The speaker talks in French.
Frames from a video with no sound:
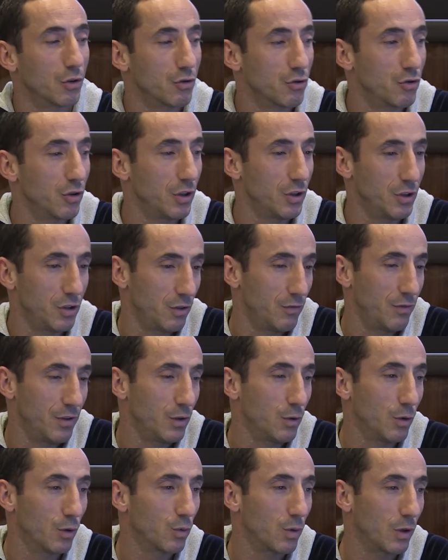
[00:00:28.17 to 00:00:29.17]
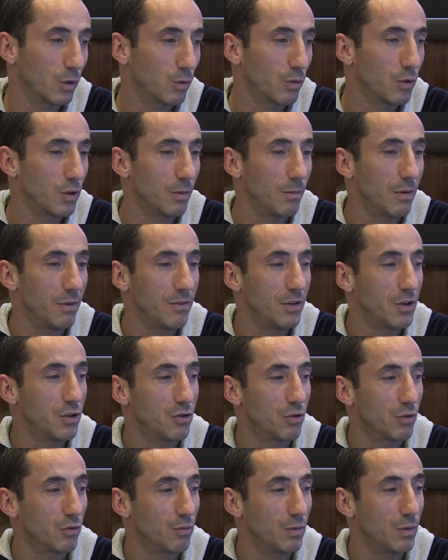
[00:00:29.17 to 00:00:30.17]
J'ai fait deux, trois trucs dans ma vie que
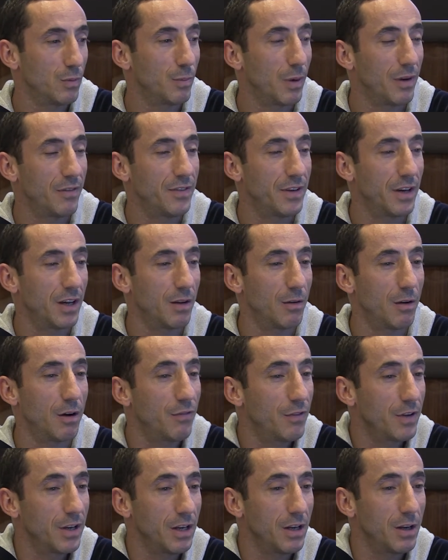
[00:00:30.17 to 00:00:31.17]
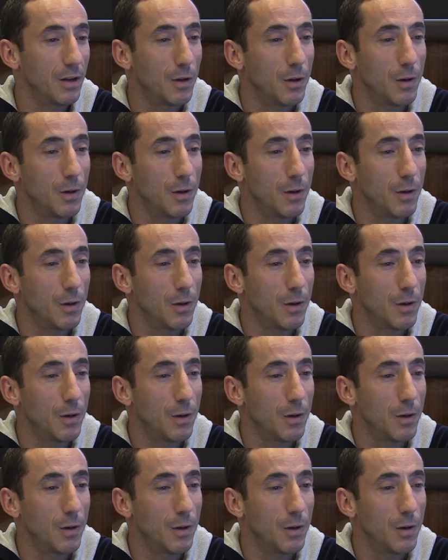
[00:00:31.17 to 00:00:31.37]
je suis pas fier d'avoir fait.